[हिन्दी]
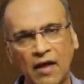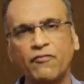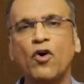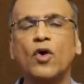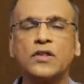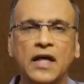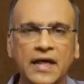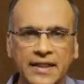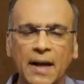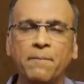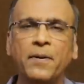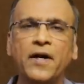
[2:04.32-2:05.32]
ऑफकोर्स
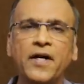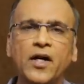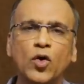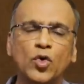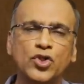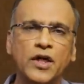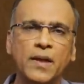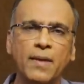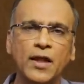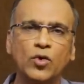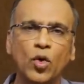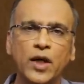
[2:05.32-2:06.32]
टेम्प्रेरी क्लोजर की
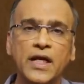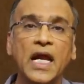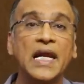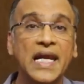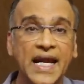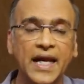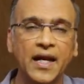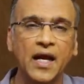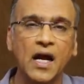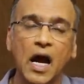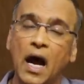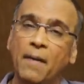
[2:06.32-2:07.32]
बात हो रही है लेकिन
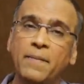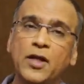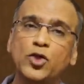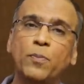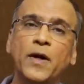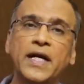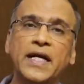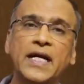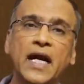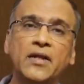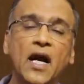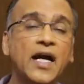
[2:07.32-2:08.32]
हमने जो प्रिडिक्ट
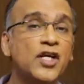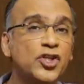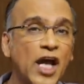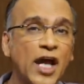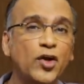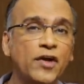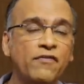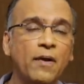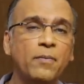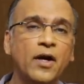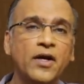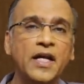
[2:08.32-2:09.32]
किया था कि जनवरी
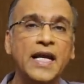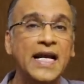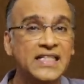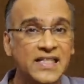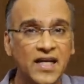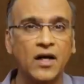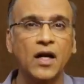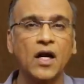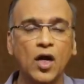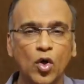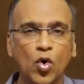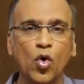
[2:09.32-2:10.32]
फेबररी नेक्स्ट ईयर
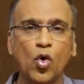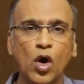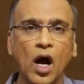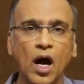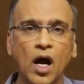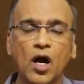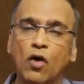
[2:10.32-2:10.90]
को होगा